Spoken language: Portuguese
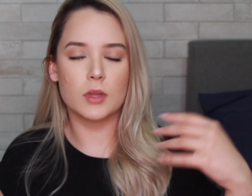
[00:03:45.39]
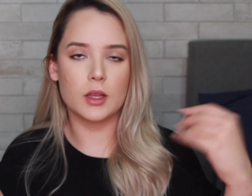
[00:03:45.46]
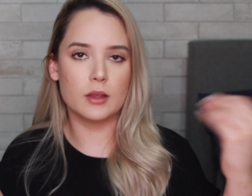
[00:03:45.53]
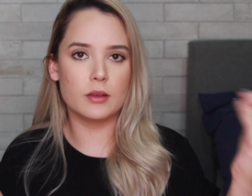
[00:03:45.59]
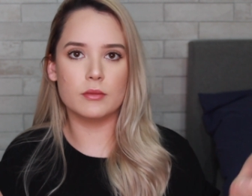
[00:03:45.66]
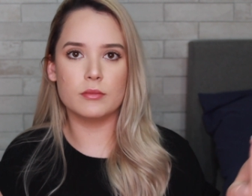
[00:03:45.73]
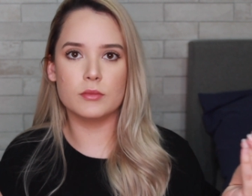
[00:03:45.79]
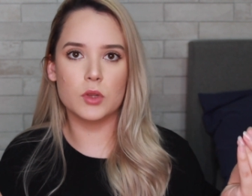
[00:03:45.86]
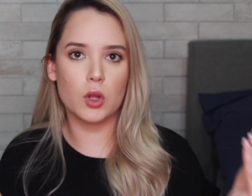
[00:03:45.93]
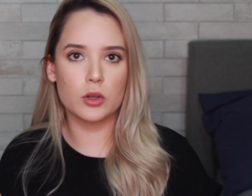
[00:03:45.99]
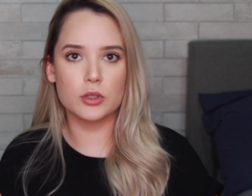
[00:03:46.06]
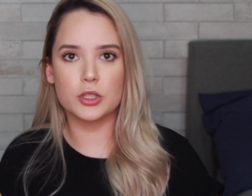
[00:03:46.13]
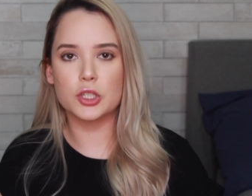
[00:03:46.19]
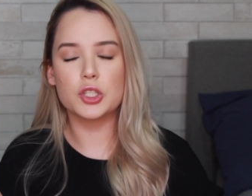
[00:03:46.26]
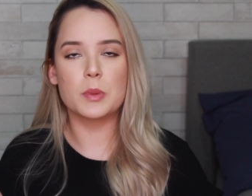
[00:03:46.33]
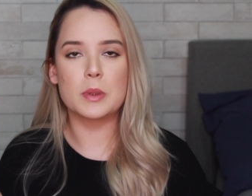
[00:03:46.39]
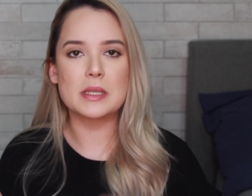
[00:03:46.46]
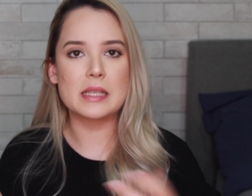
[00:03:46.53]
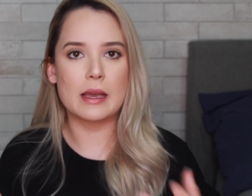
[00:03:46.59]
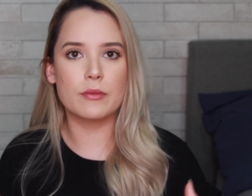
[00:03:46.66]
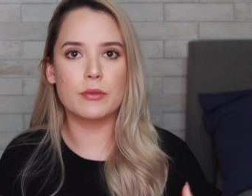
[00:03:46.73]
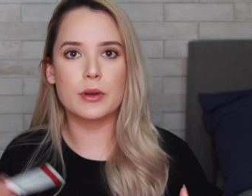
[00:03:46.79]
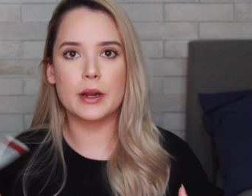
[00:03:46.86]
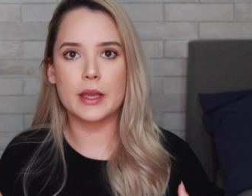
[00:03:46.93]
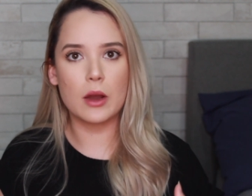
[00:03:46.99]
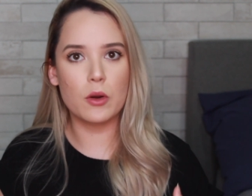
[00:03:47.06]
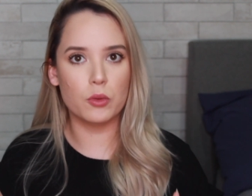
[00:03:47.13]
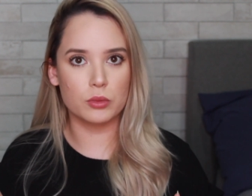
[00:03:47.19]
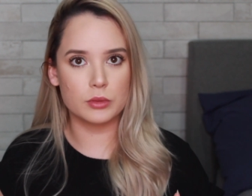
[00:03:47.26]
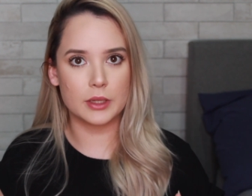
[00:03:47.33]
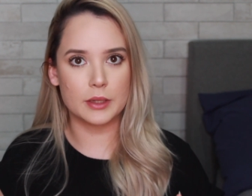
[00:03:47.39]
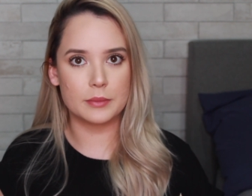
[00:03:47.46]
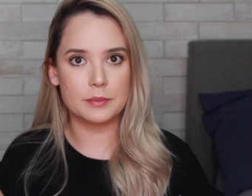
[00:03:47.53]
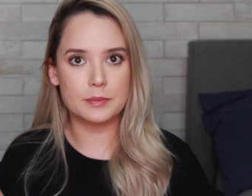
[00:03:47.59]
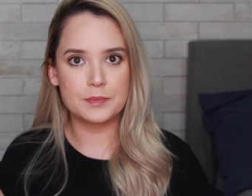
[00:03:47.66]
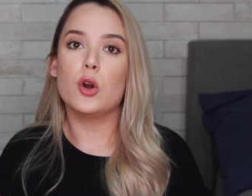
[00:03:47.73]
em lojas tipo a Sephora e a Ulta.